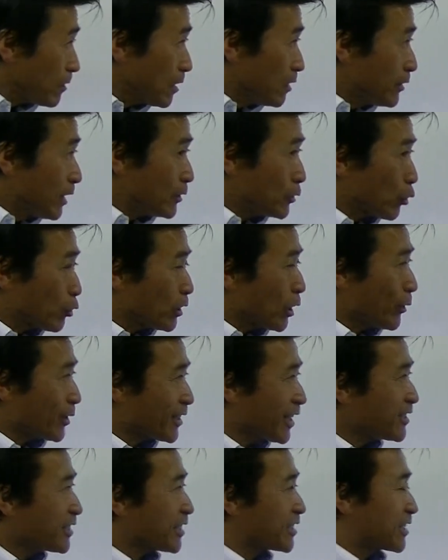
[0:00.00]
でそこで
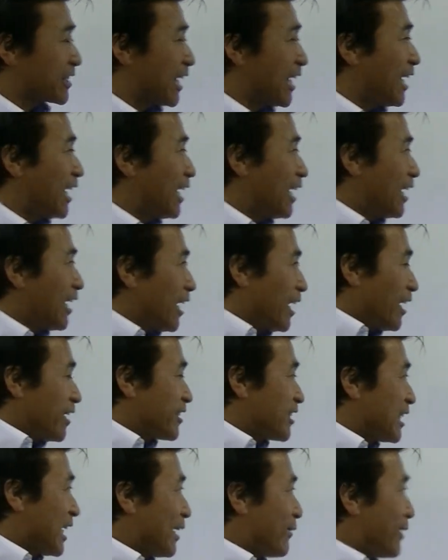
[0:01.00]
私たちが
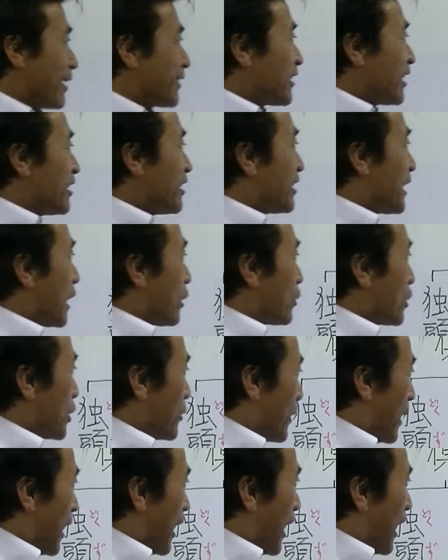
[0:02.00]
幸せになるに
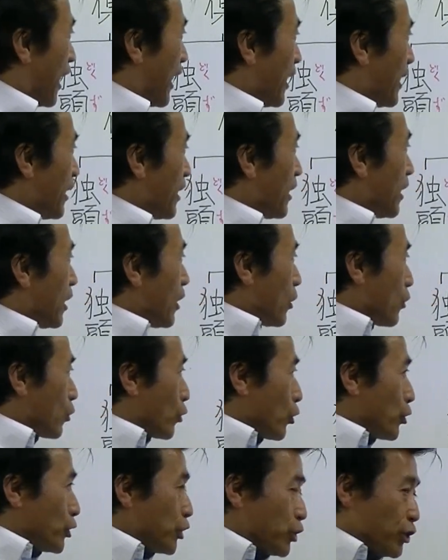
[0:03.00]
はこ
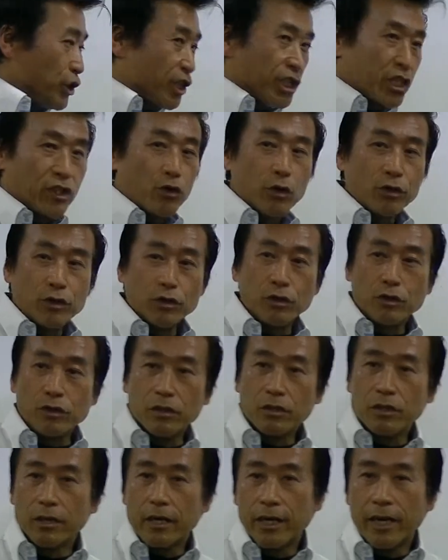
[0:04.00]
の有意識という、
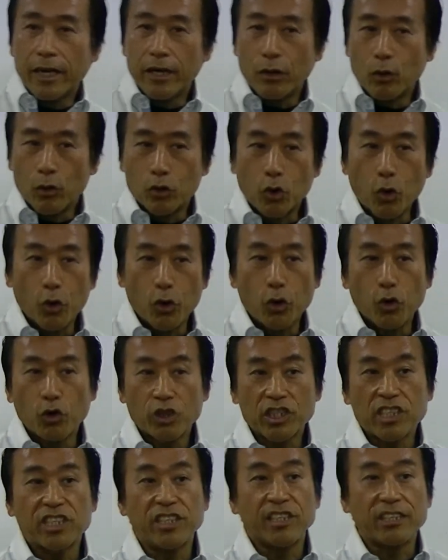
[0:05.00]
えの東洋
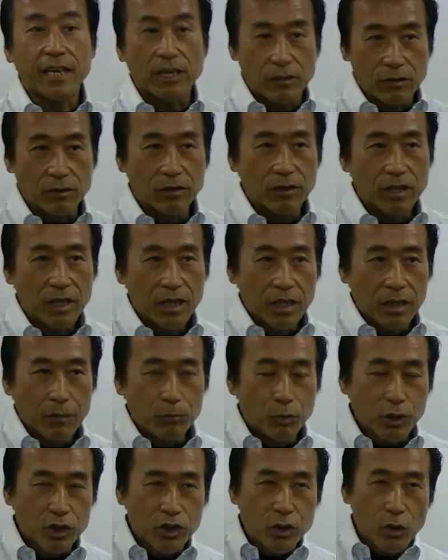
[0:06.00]
心理学
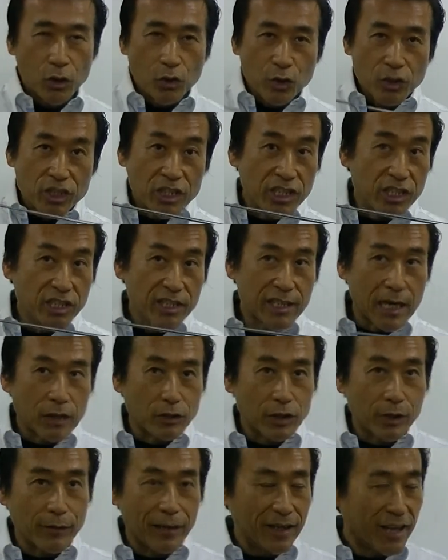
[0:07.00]
仏教の心理
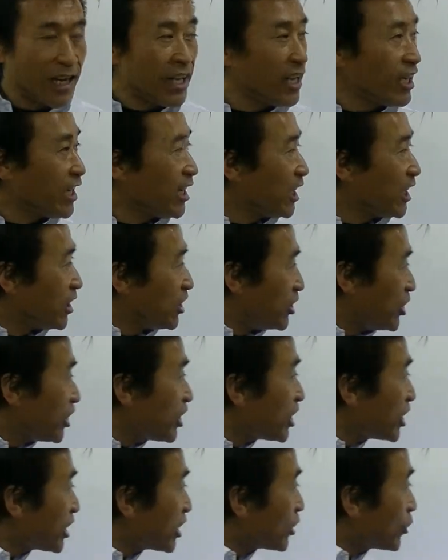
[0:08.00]
学ではね意
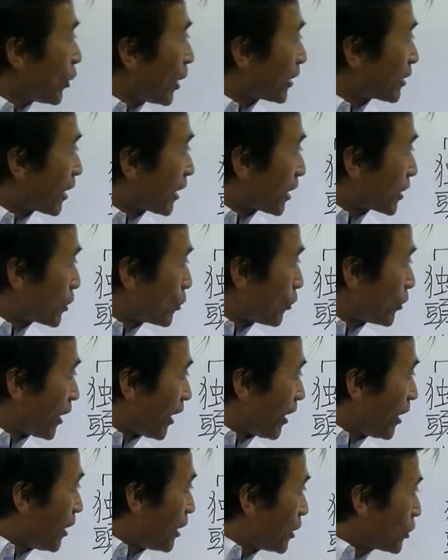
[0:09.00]
識の働きを
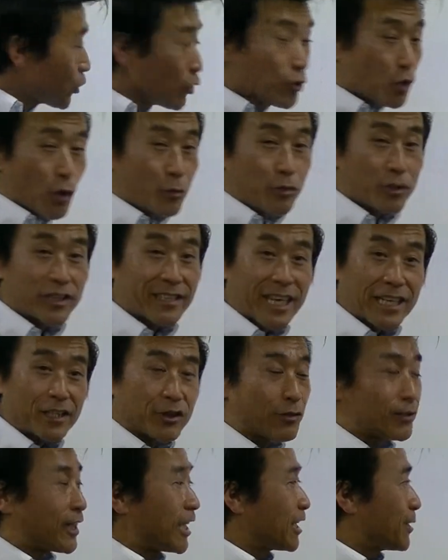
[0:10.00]
ねちょっと難し
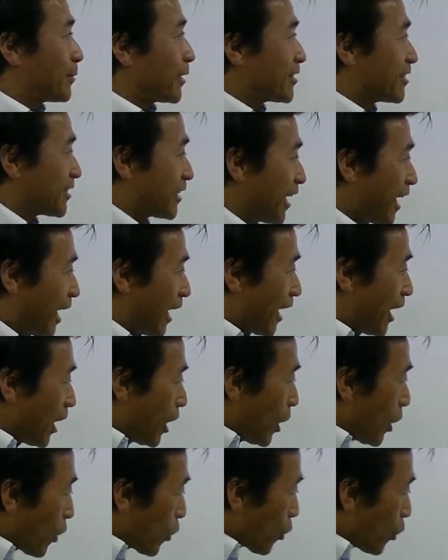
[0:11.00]
くなりますが
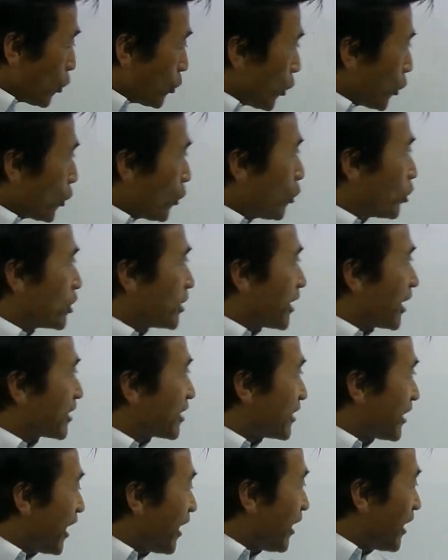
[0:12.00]
このようにで
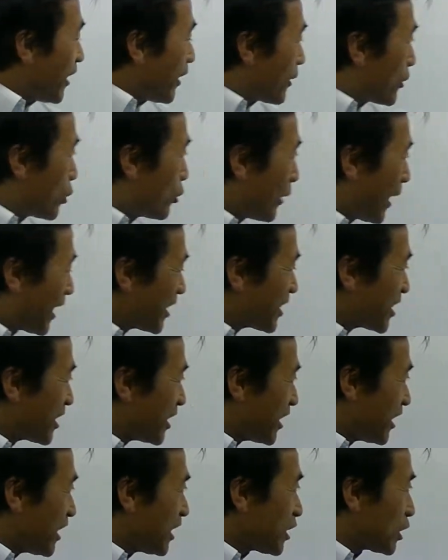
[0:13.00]
すね詳
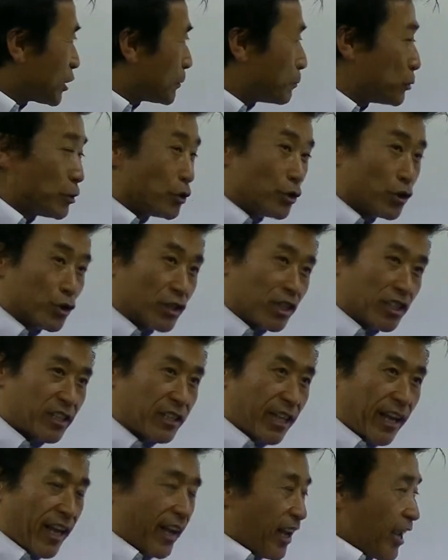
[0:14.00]
しく分類し
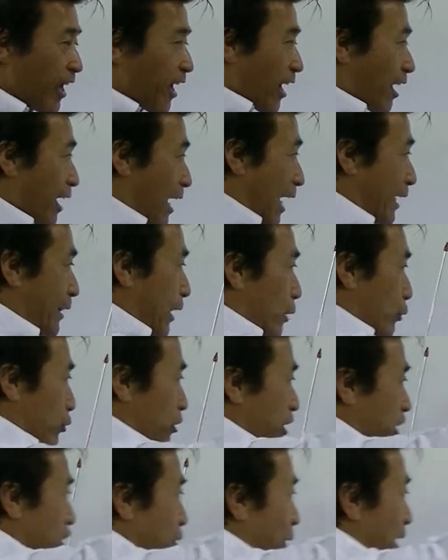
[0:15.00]
て
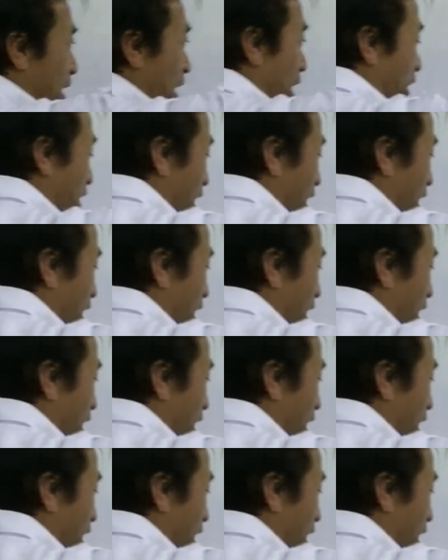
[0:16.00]
カテゴリーに分け